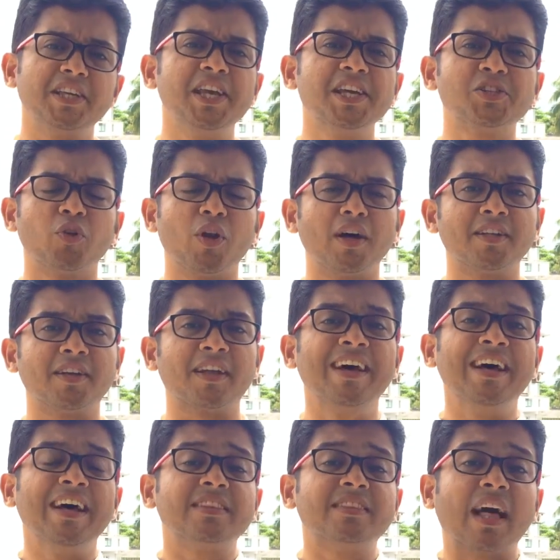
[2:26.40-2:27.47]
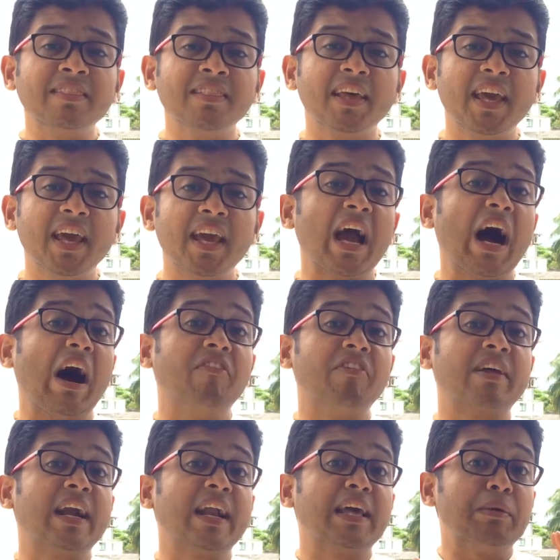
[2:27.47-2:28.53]
இயேசுநாதர் தந்தையே
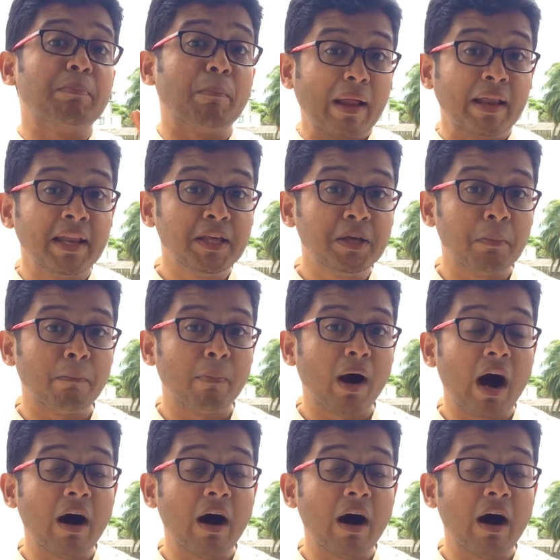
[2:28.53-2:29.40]
அவர்களை மன்னியும்